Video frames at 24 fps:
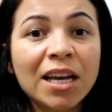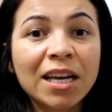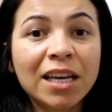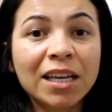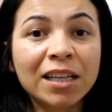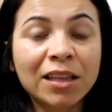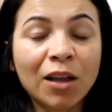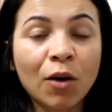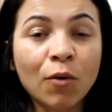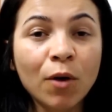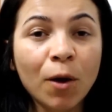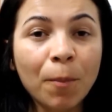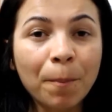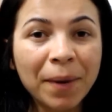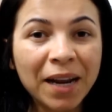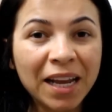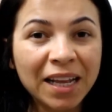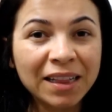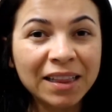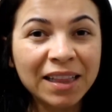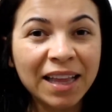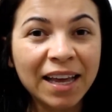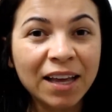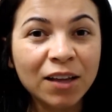Então eu
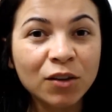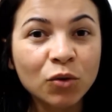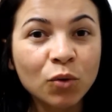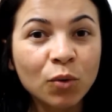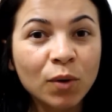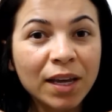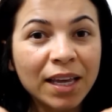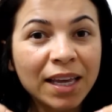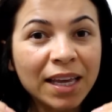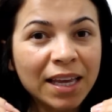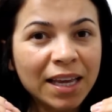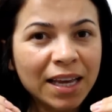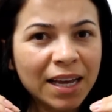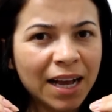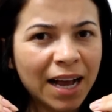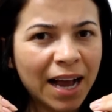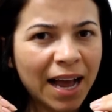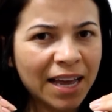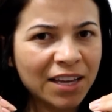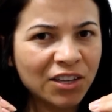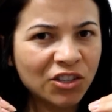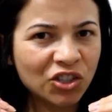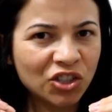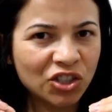pretendo
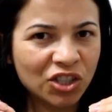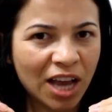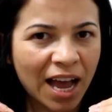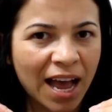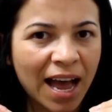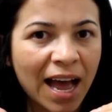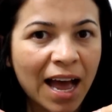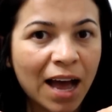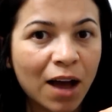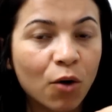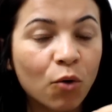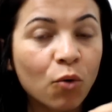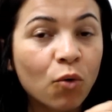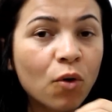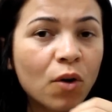encaixar